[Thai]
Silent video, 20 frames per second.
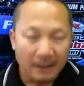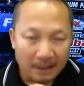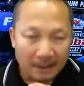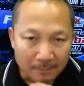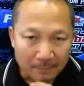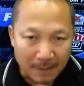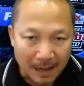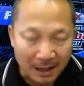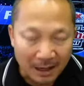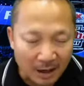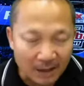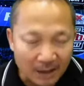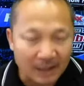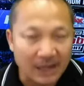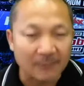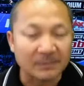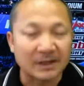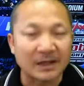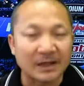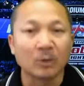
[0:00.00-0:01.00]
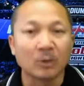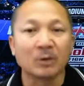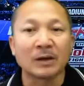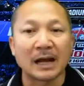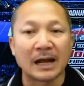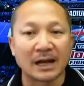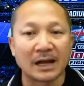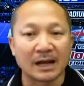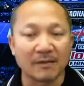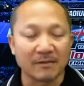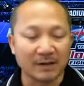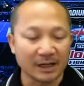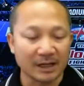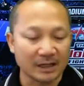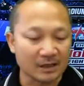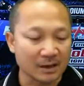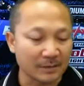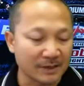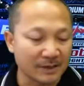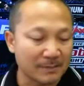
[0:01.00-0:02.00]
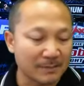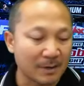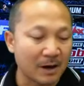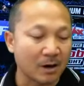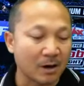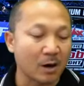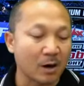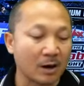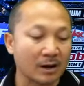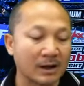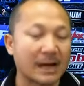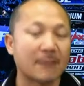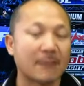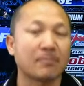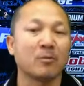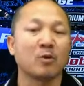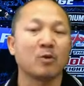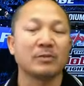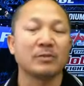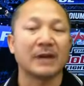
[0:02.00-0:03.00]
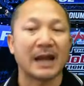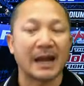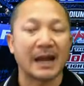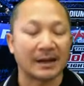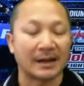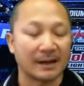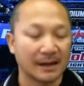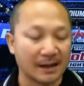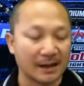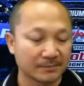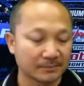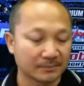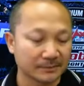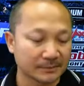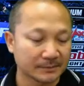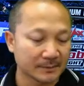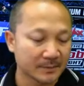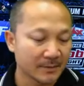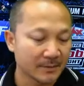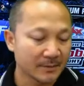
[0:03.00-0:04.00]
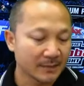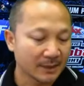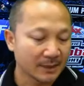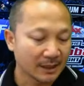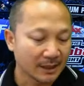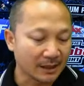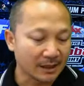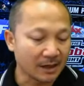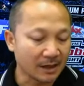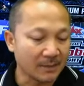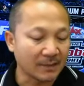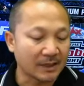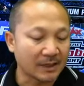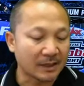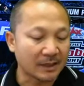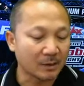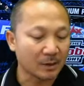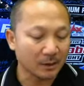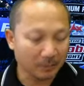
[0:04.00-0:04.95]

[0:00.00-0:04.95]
มังกรดำแต่ได้ลูกหนักครับวันนี้ชอบที่มังกรดำมุมแดงนะครับแล้วก็ปิดท้ายด้